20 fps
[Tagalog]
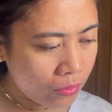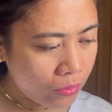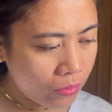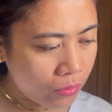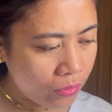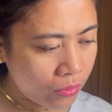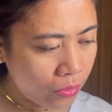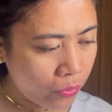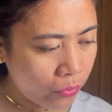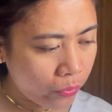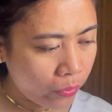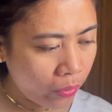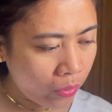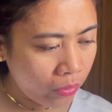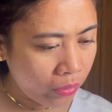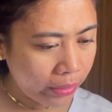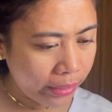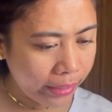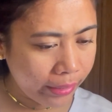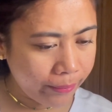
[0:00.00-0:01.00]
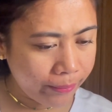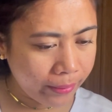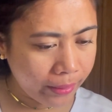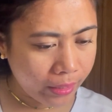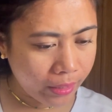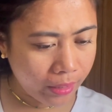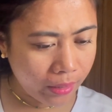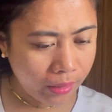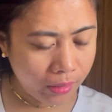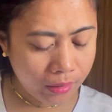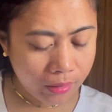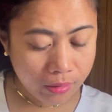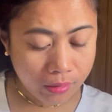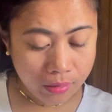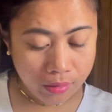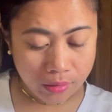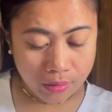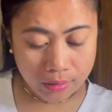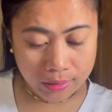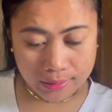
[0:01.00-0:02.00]
So, wrong label.
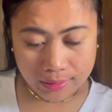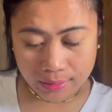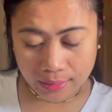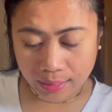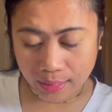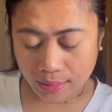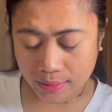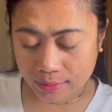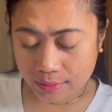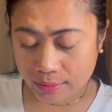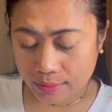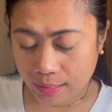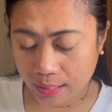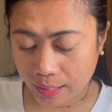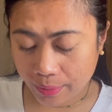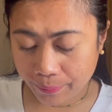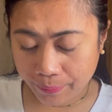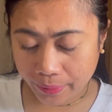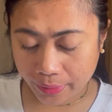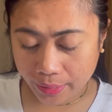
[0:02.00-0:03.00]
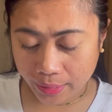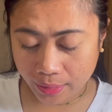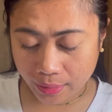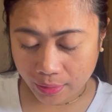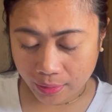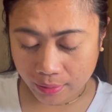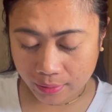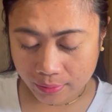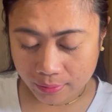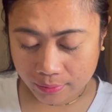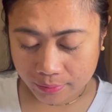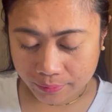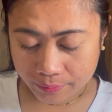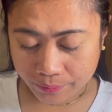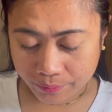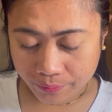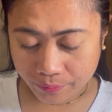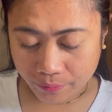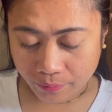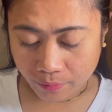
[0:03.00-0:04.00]
Kasi ang sabi,
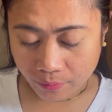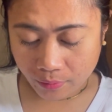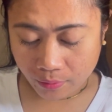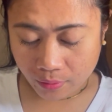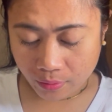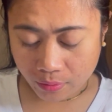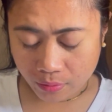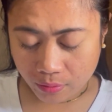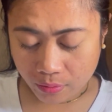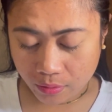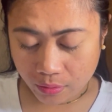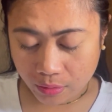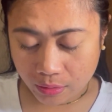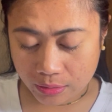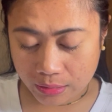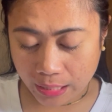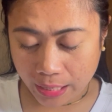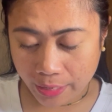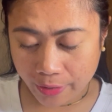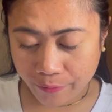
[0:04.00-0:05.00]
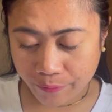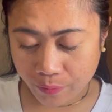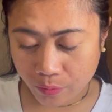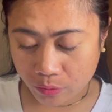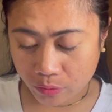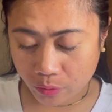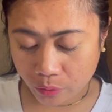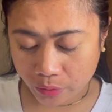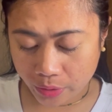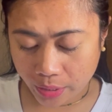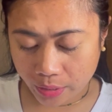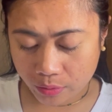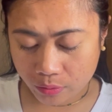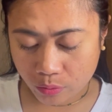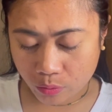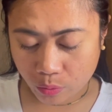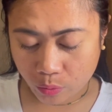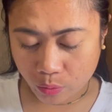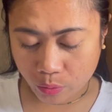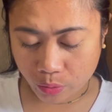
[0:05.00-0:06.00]
it's iPhone
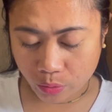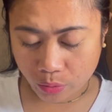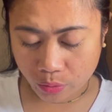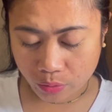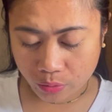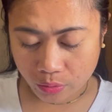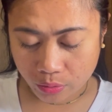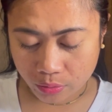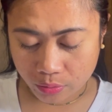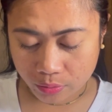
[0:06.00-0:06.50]
connector.